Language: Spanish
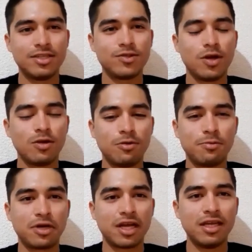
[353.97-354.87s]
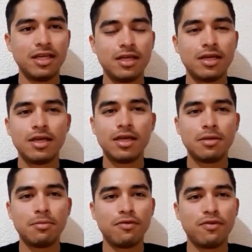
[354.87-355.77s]
o algo por ahí,
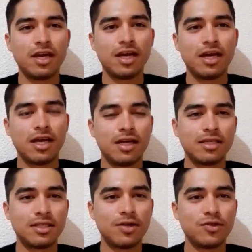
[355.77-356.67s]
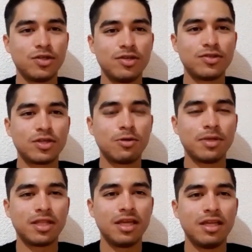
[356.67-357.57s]
me fui a, Estados Unidos a
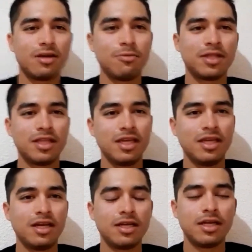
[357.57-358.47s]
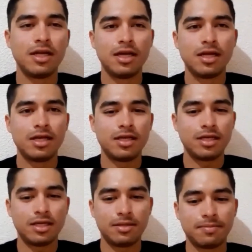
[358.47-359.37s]
competir y a competir.
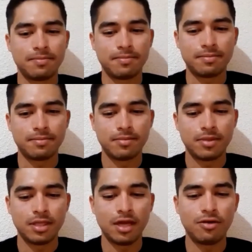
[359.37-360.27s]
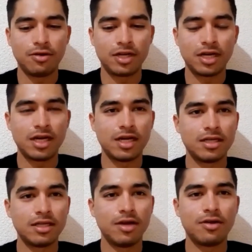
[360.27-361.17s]
Em, y, ahora,
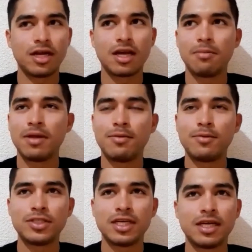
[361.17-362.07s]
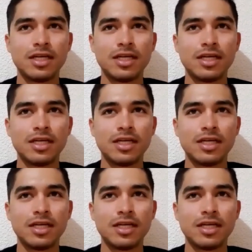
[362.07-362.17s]
y ahora cambiamos a,